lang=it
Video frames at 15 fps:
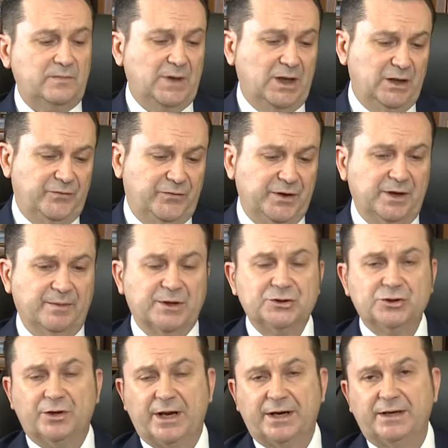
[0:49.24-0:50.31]
i figli
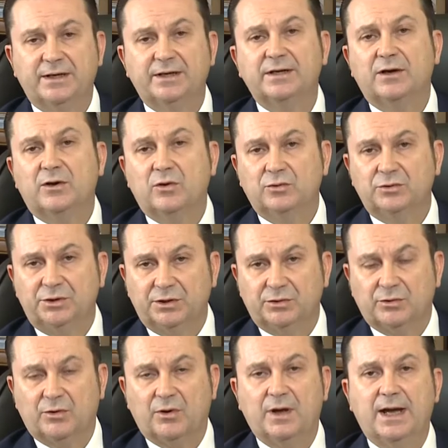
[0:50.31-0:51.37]
maggiorenni
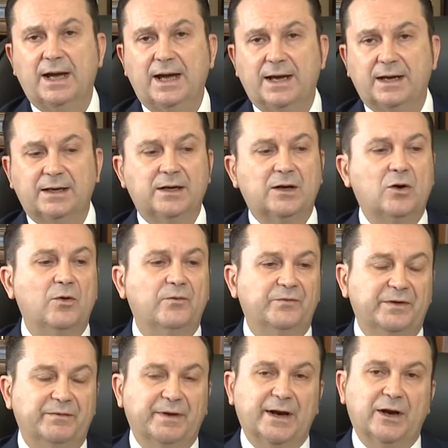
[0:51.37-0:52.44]
continuano a
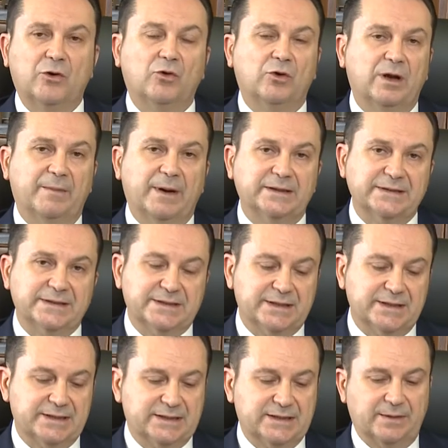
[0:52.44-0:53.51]
convivere con la madre
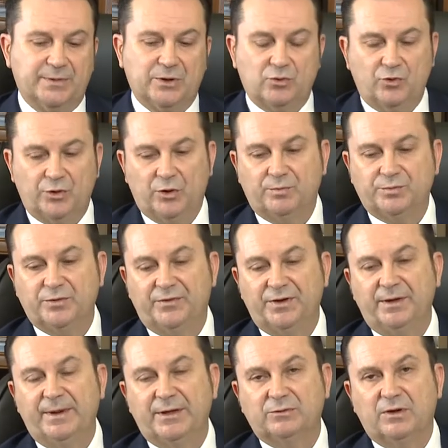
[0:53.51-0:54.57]
stessa, per cui è un
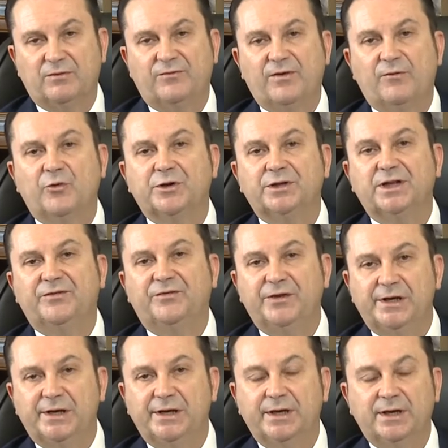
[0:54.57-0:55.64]
provvedimento a favore dei
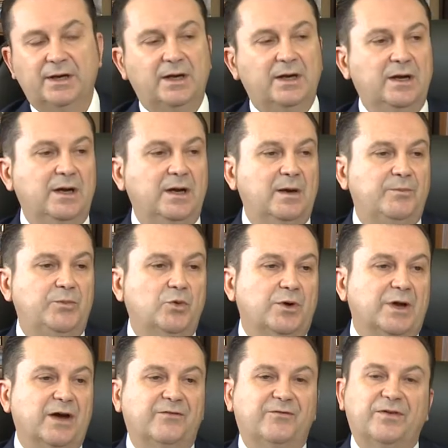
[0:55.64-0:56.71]
figli più
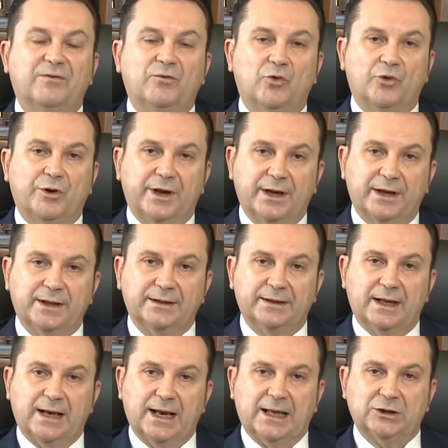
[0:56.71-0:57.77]
che a favore
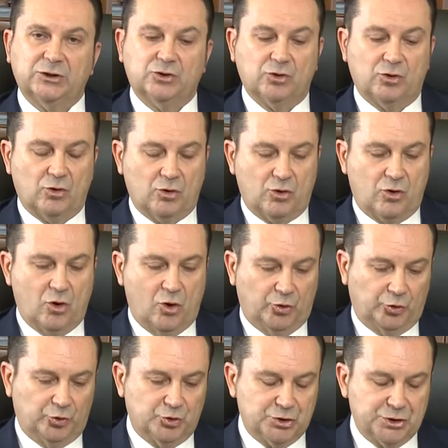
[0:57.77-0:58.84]
dell'altro
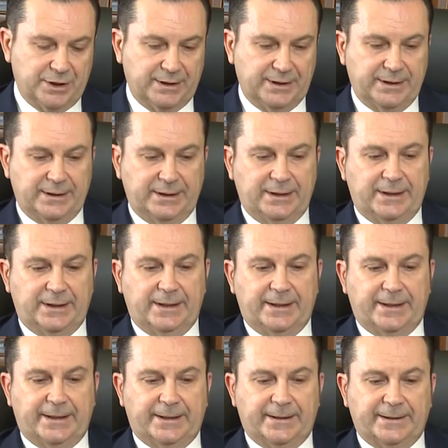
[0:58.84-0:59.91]
coniuge.
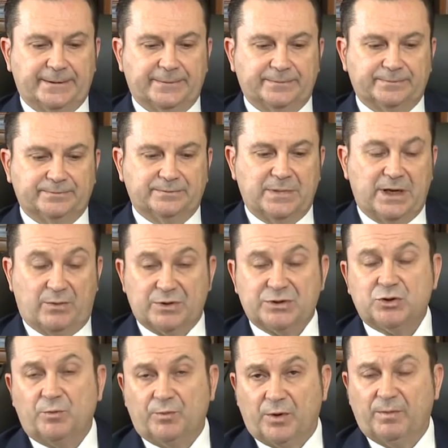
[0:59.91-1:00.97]
Ehm, e
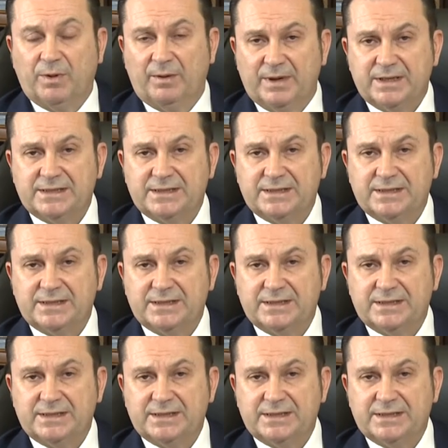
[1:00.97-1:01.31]
questo è un problema